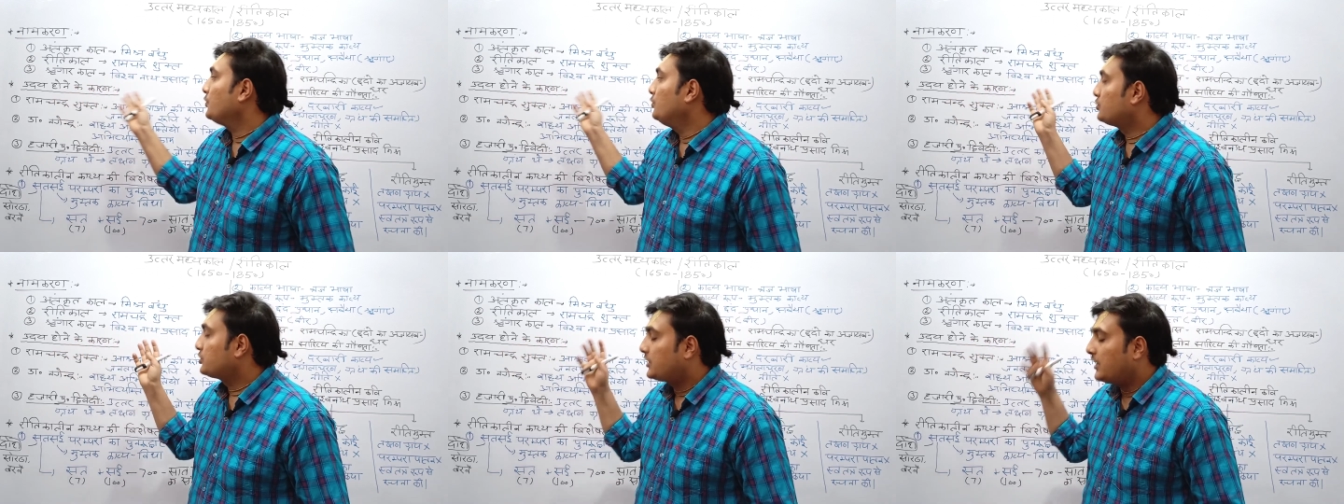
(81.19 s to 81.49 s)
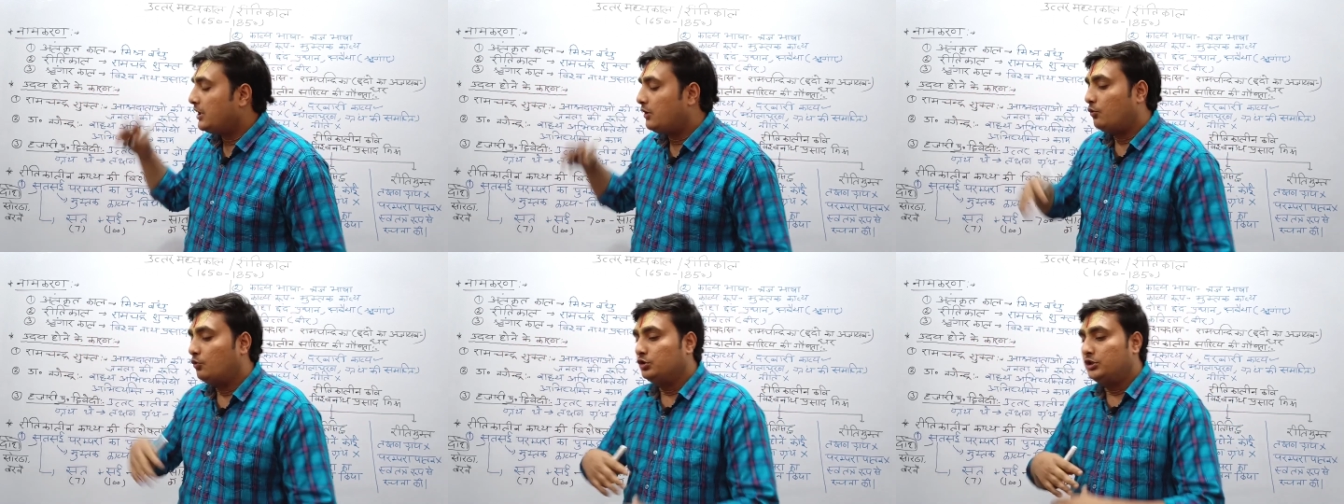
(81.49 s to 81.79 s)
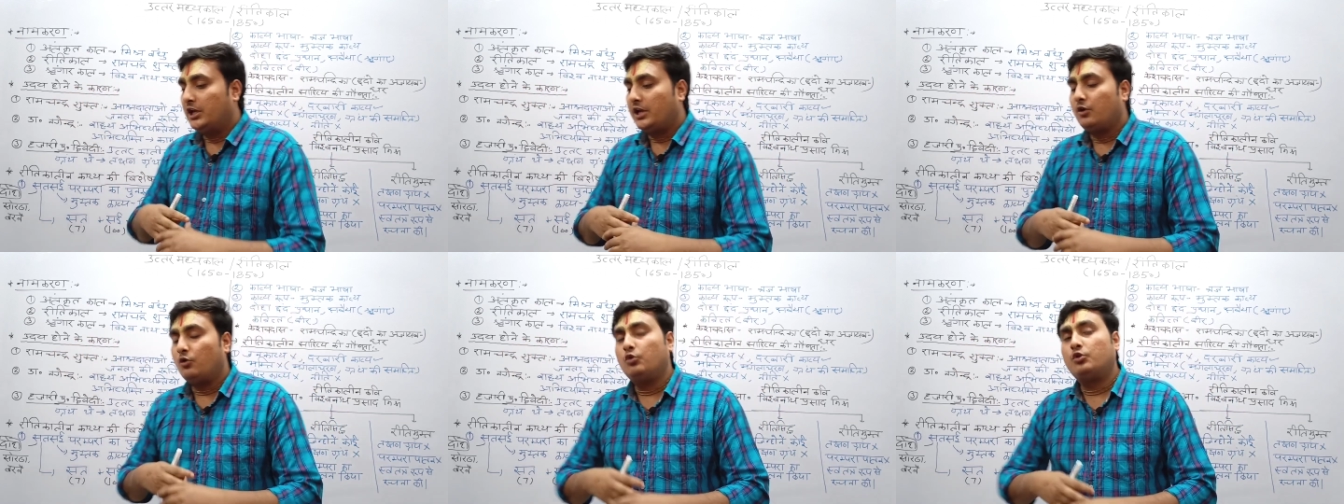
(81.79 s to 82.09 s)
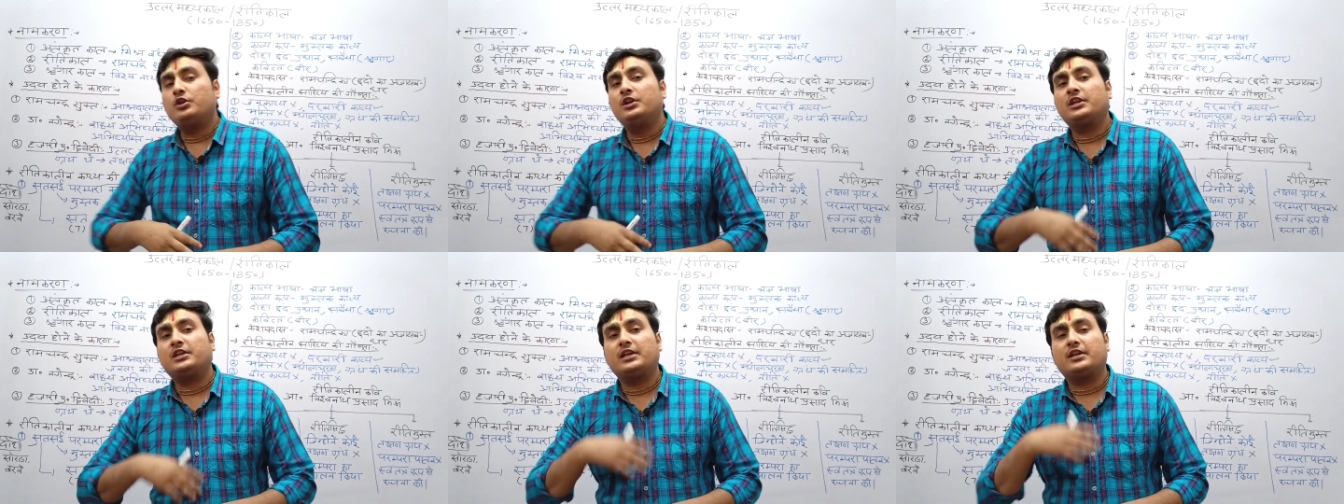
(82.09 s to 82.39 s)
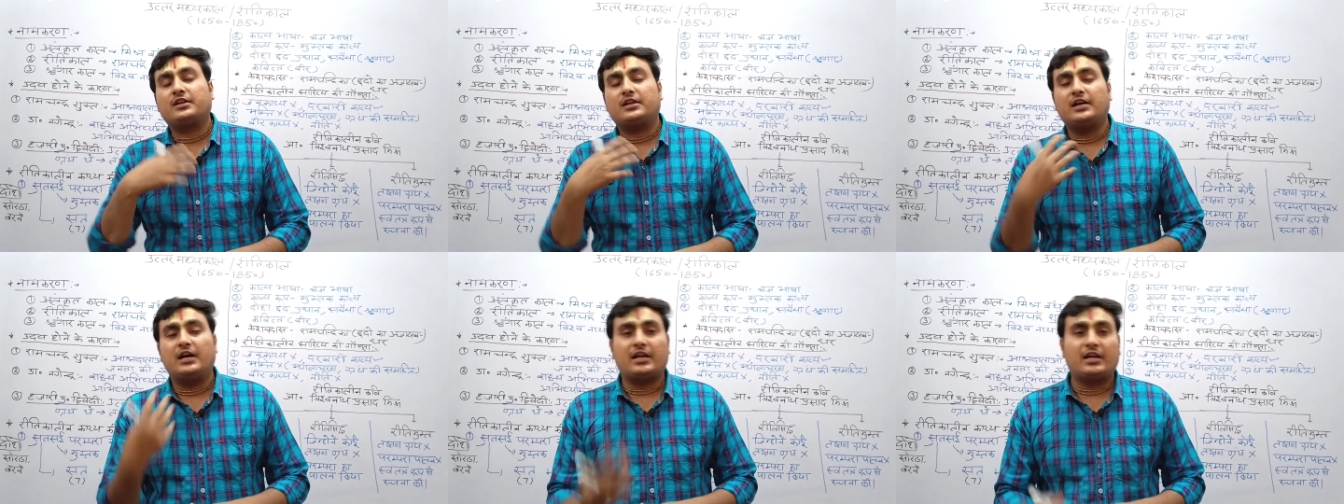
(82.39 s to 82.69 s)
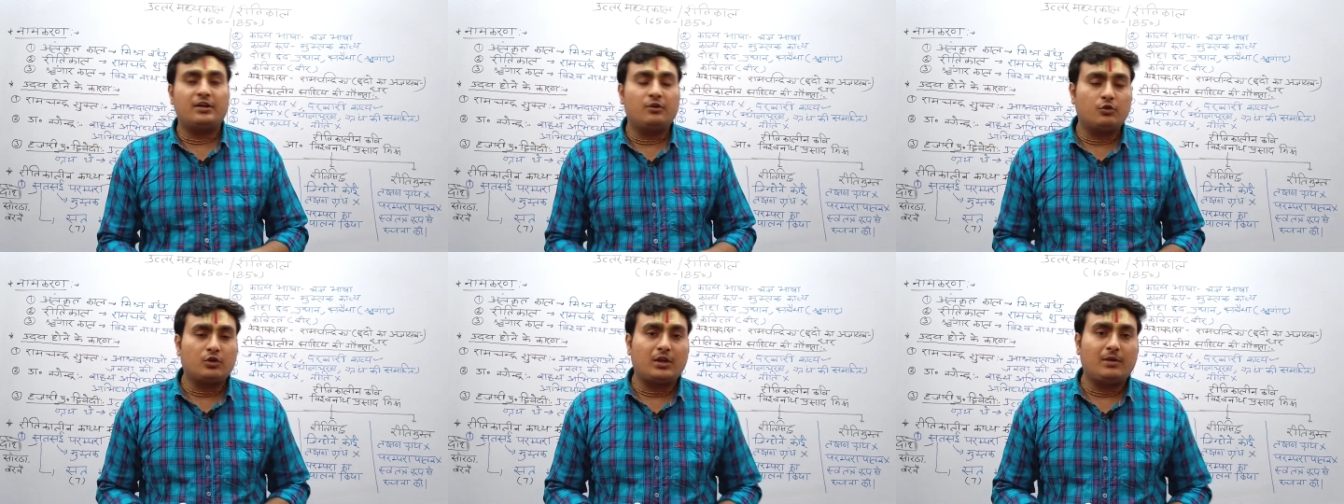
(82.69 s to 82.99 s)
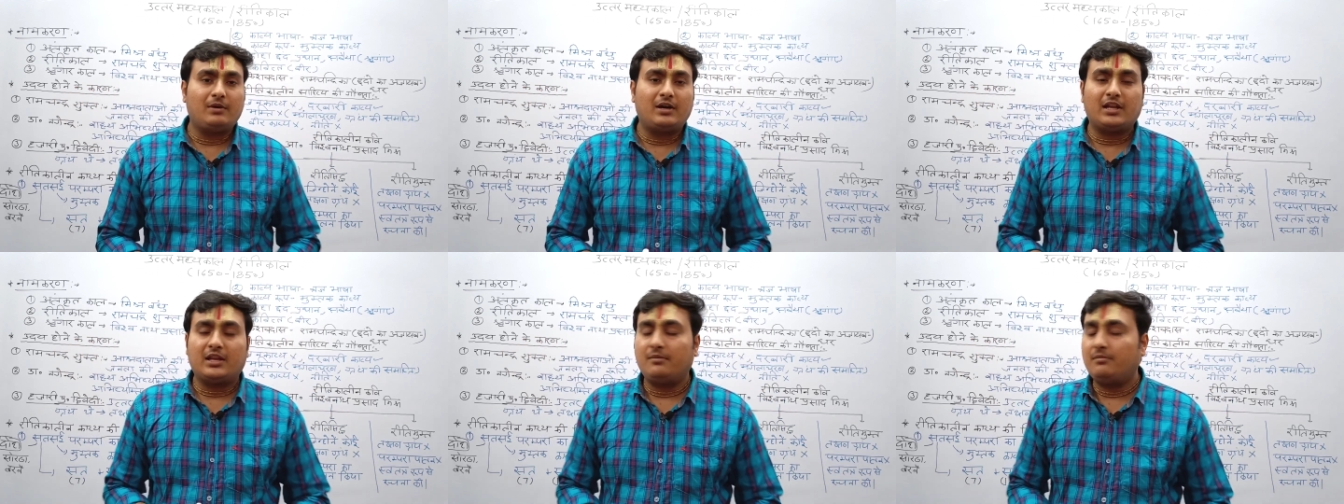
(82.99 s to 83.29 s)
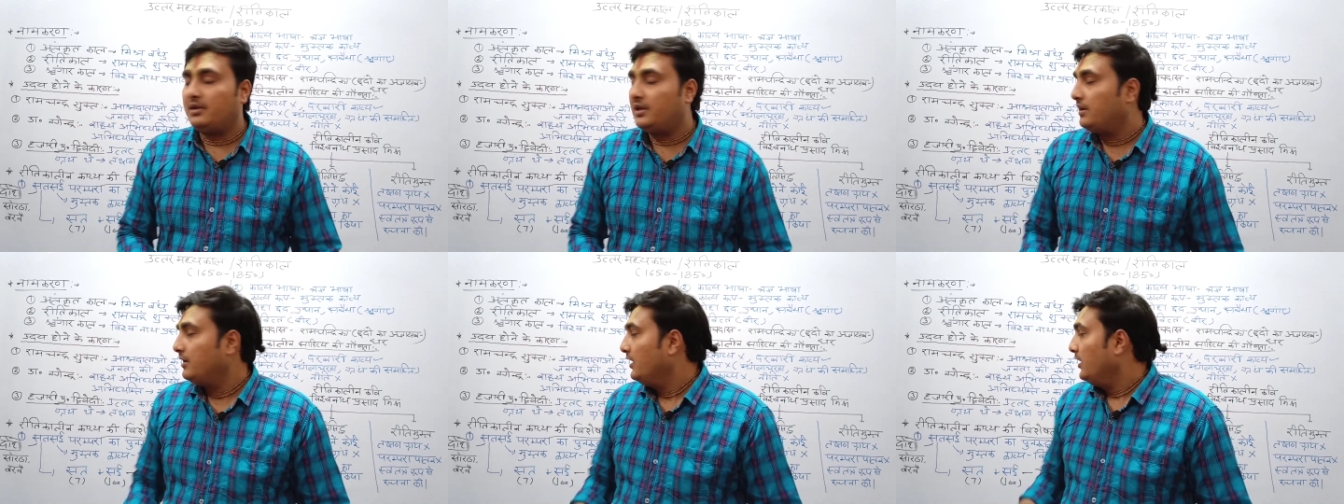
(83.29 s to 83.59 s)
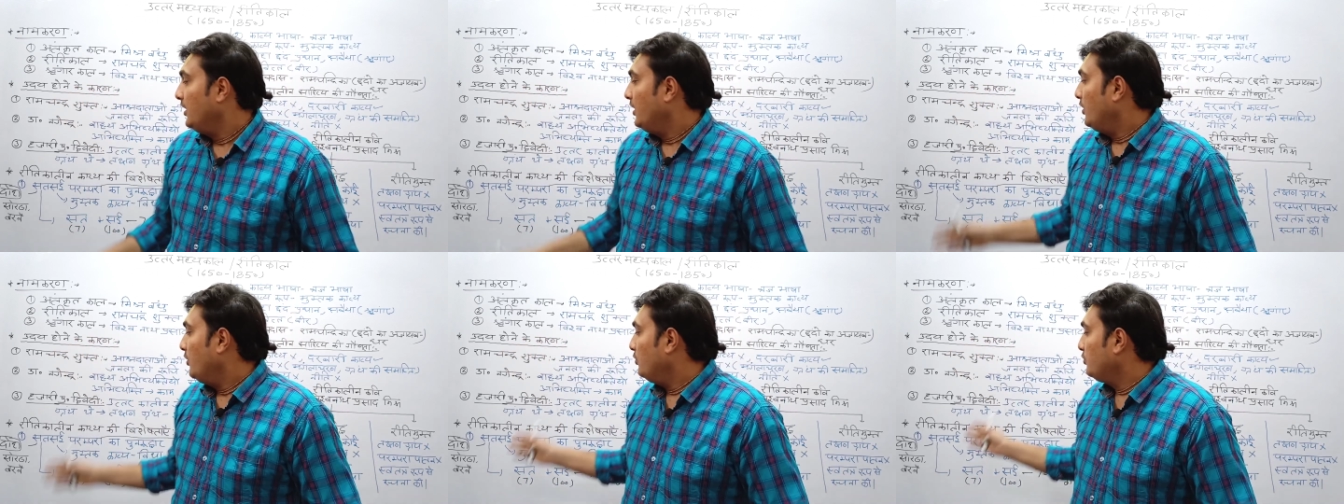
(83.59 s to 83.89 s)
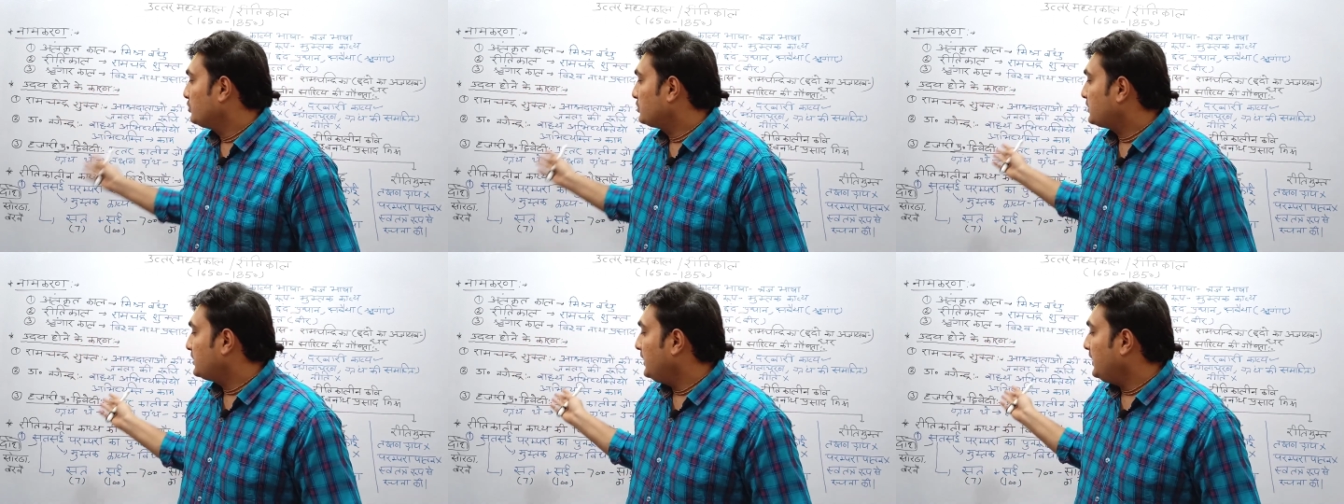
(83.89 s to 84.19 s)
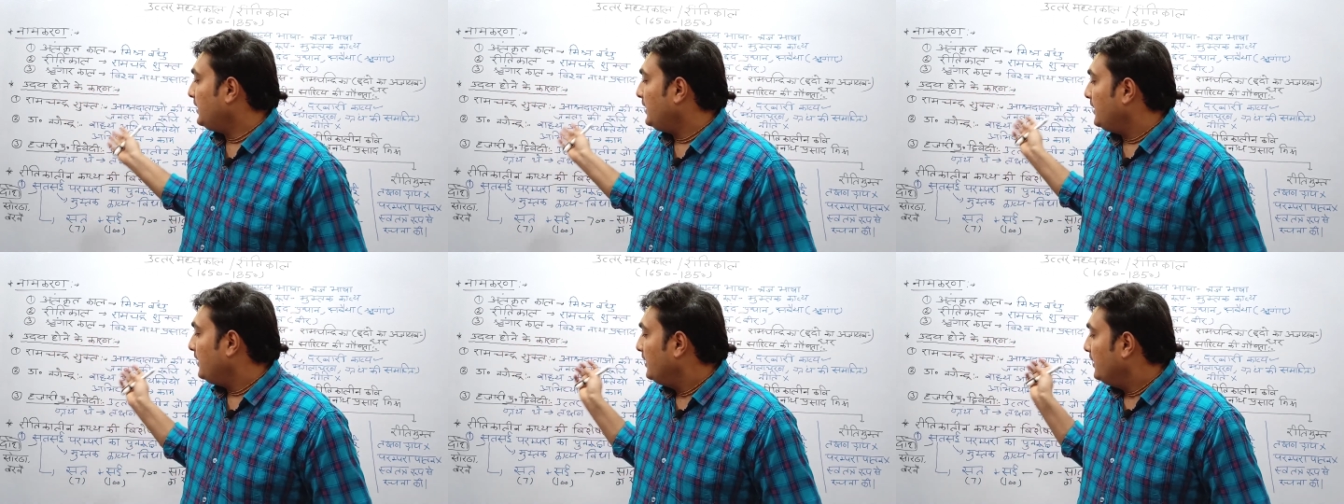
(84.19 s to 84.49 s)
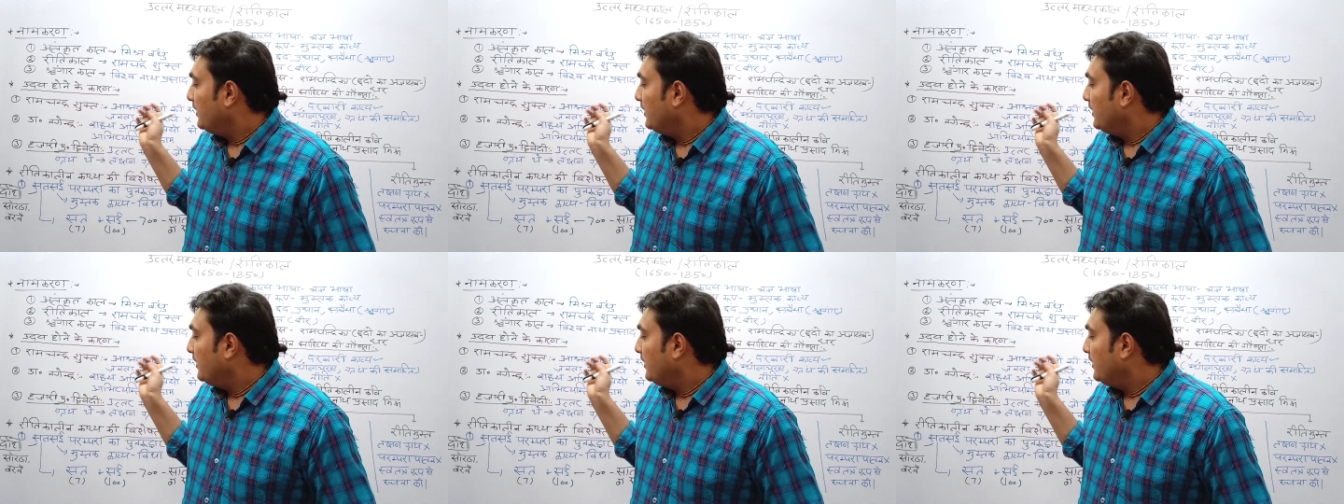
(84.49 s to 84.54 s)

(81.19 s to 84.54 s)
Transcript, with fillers: उसके उदय होने के कारणों के बारे में उसके